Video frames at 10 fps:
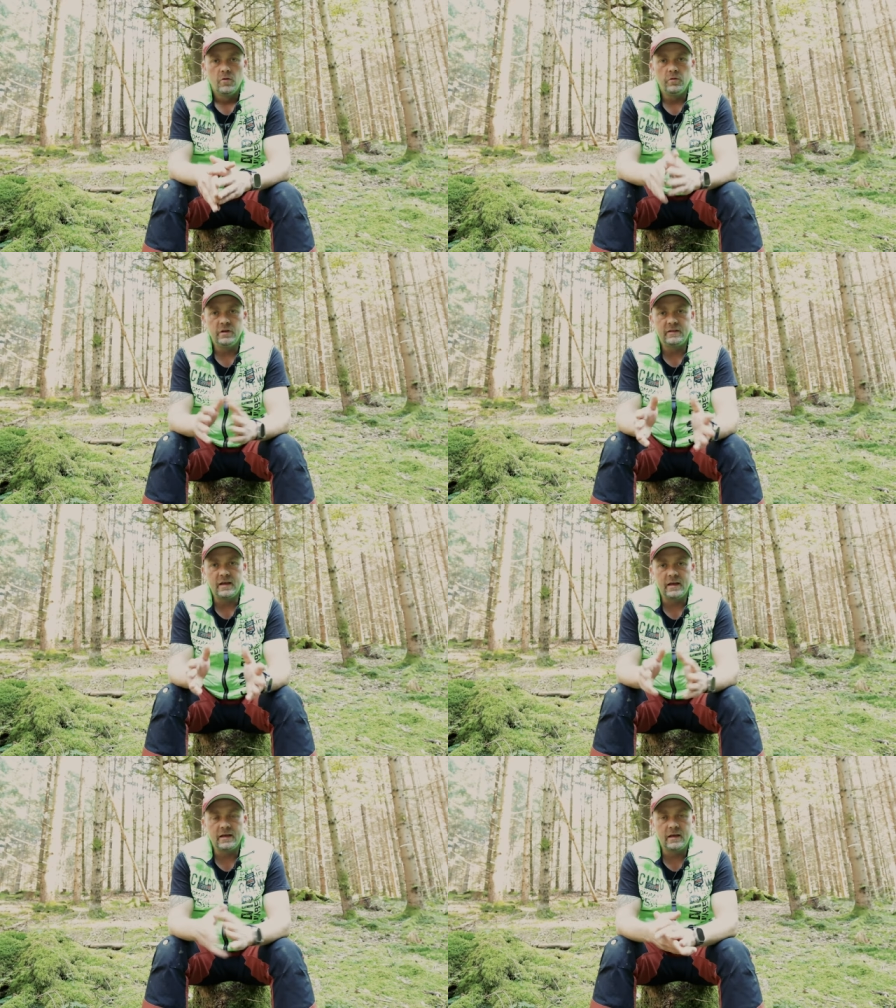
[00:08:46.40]
Und ich
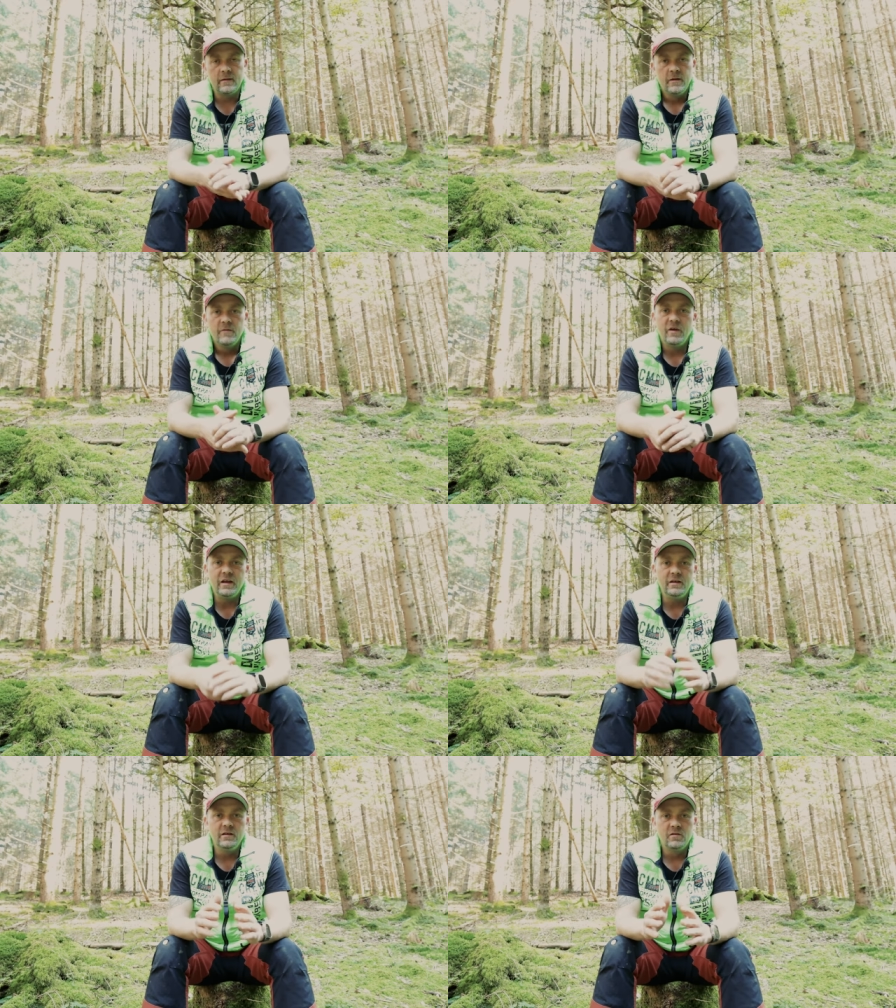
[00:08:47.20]
denke,
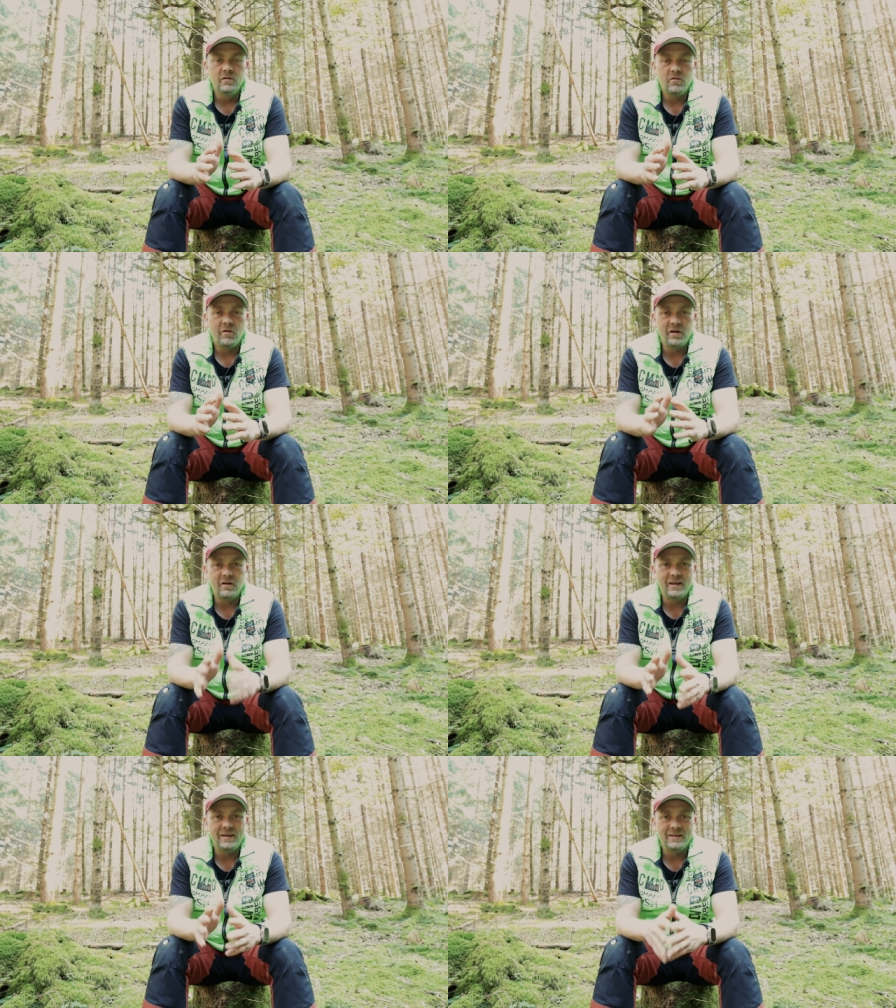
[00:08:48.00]
wenn ihr
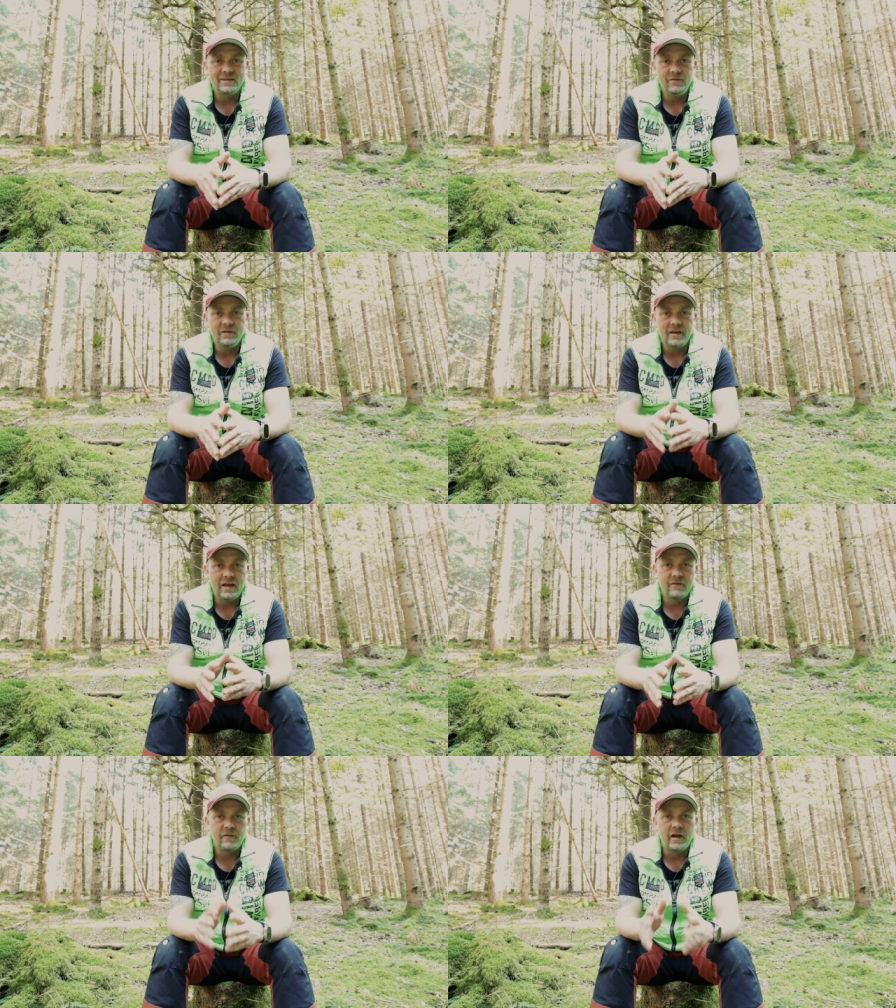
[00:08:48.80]
eurer
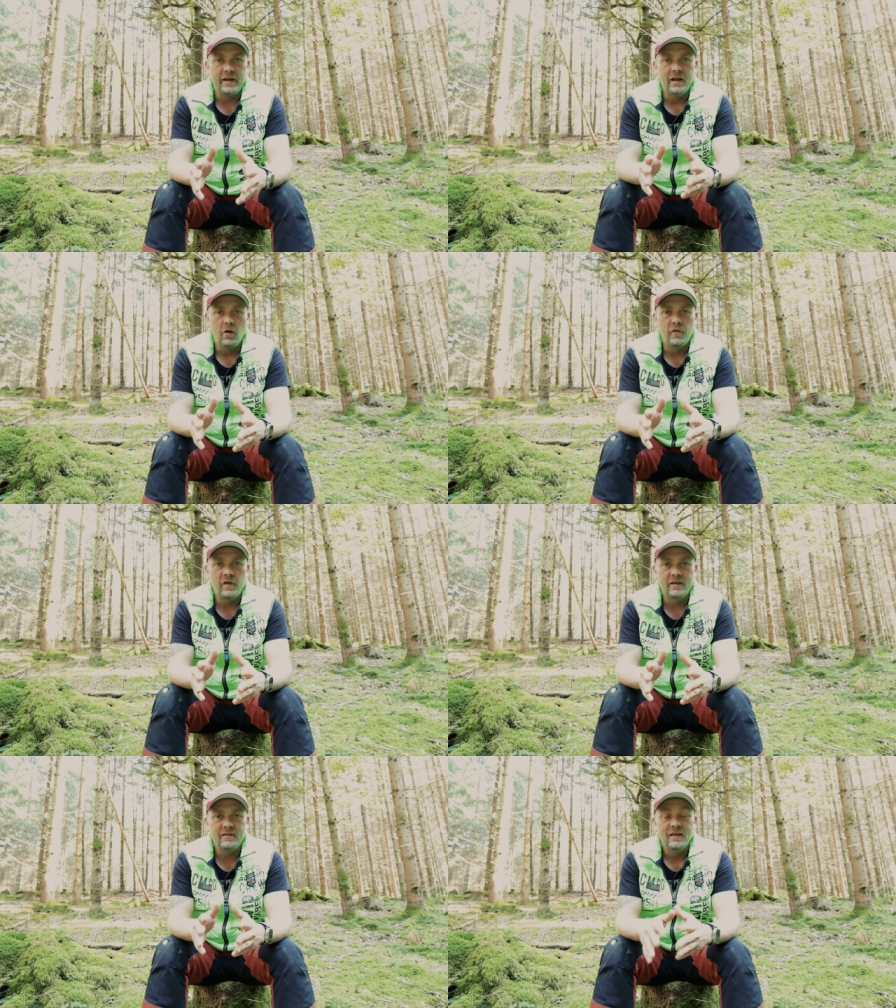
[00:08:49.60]
Kreativität freien Lauf
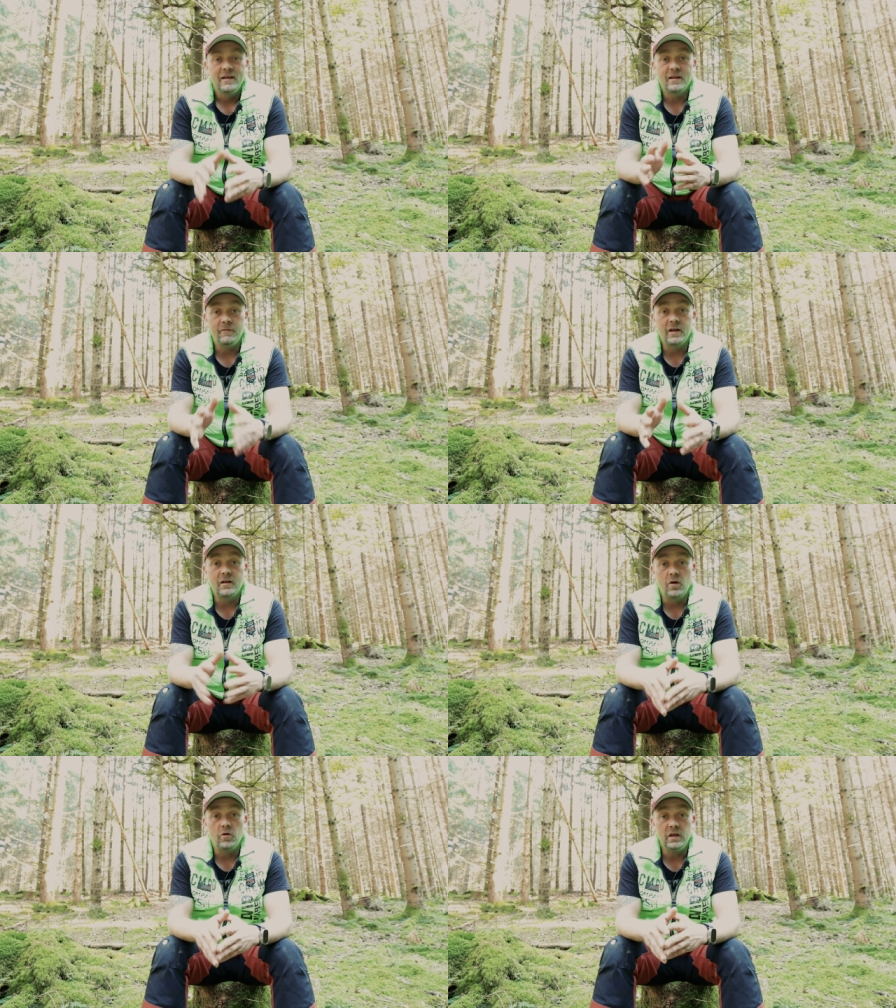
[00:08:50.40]
lasst, dann
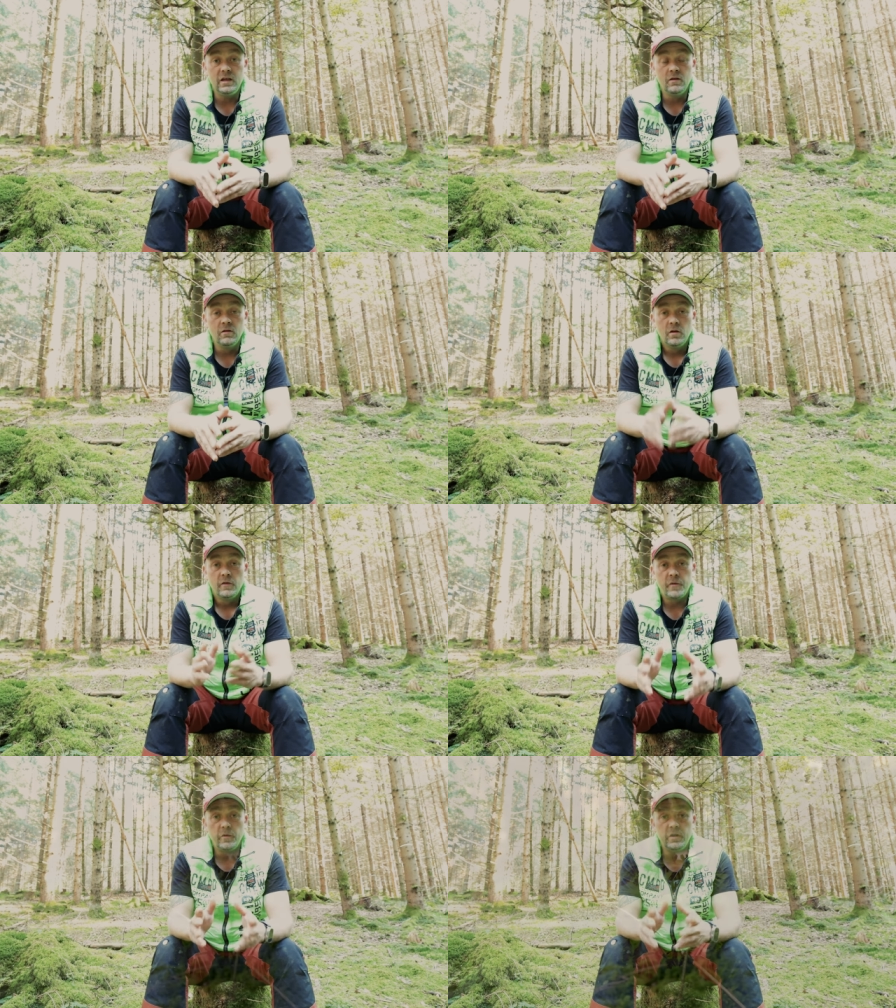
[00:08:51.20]
werdet auch ihr
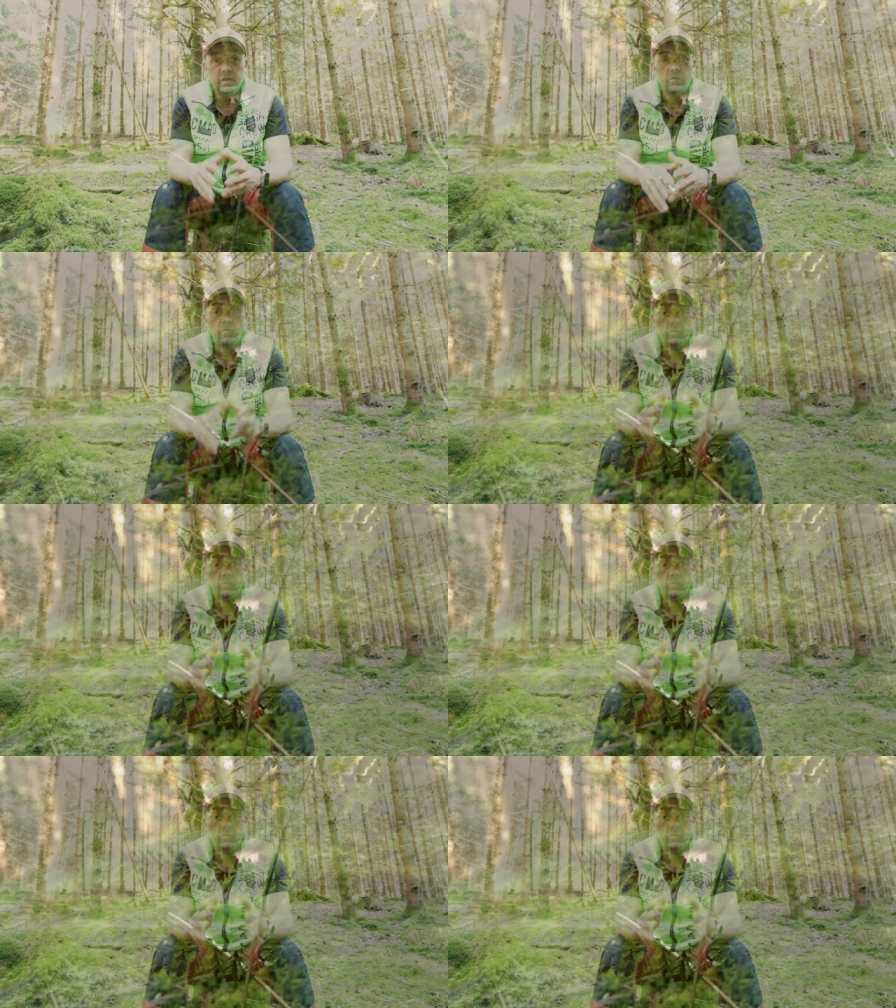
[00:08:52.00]
fündig